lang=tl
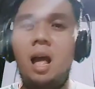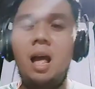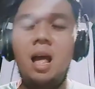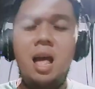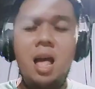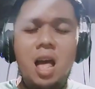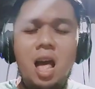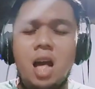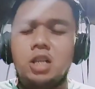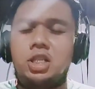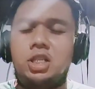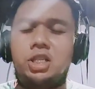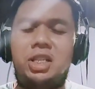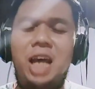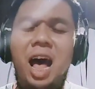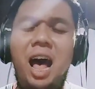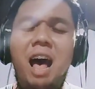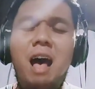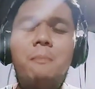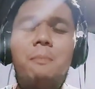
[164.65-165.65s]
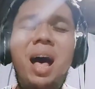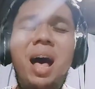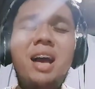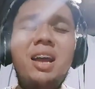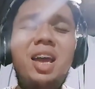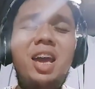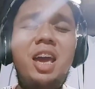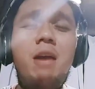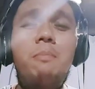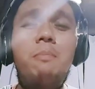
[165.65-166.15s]
Sa
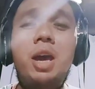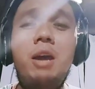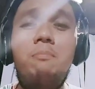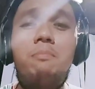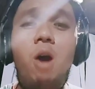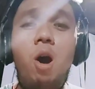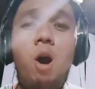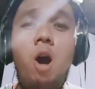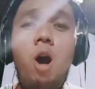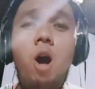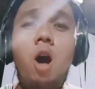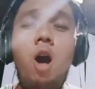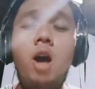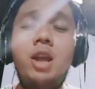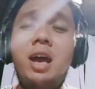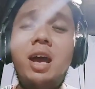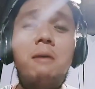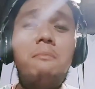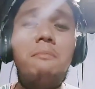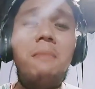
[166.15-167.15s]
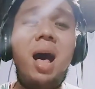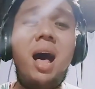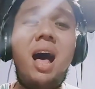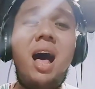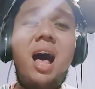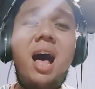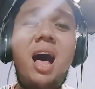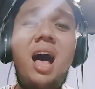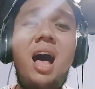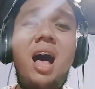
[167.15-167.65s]
pag-ibig ko na
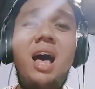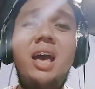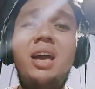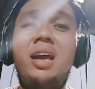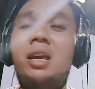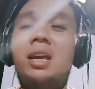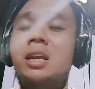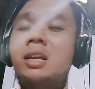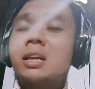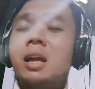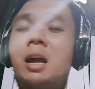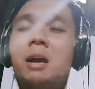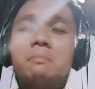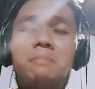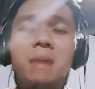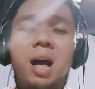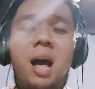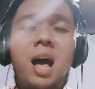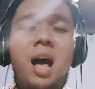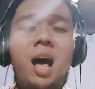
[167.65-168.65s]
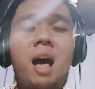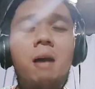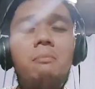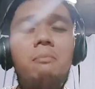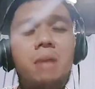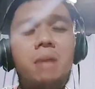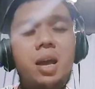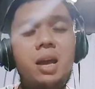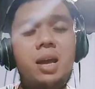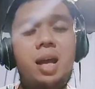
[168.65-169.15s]
may nagmamahal
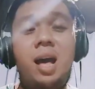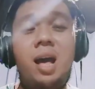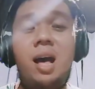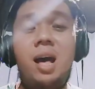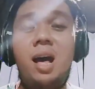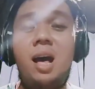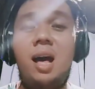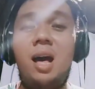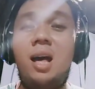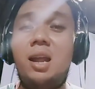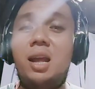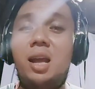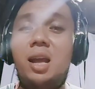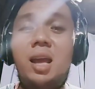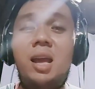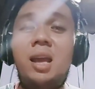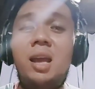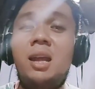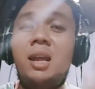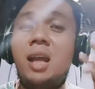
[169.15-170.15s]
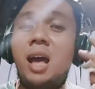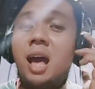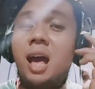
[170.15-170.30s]
may-ari na